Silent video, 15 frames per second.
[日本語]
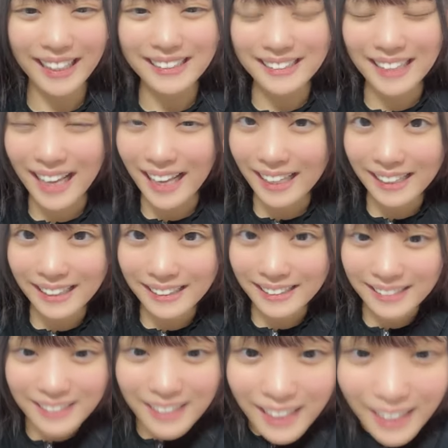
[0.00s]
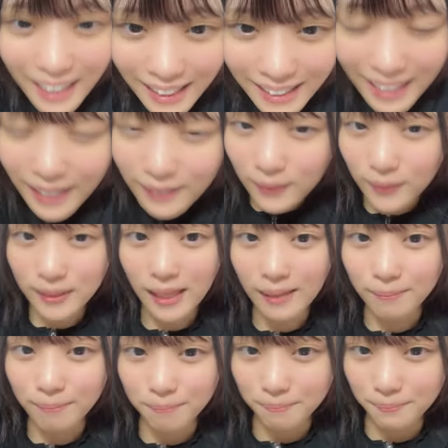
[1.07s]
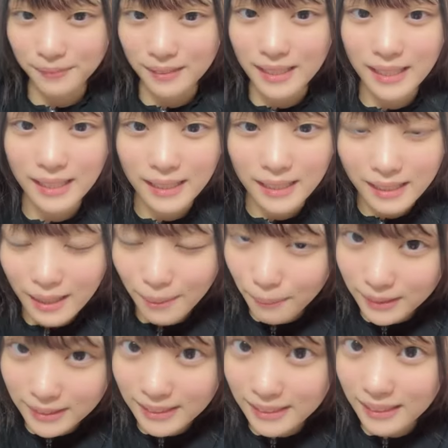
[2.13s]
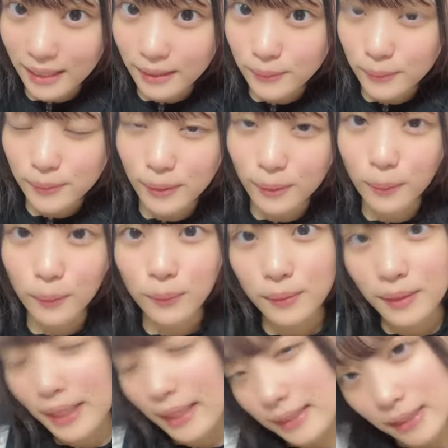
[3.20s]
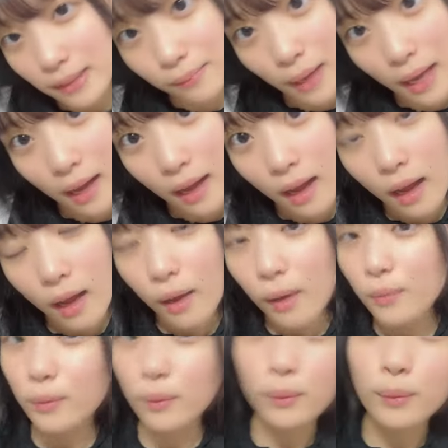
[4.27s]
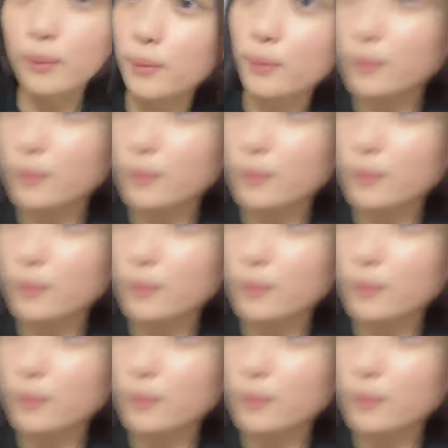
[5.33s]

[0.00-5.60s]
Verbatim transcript: 33位カイトさん2位ヤマシーさんそして今日の第1位はどこどこ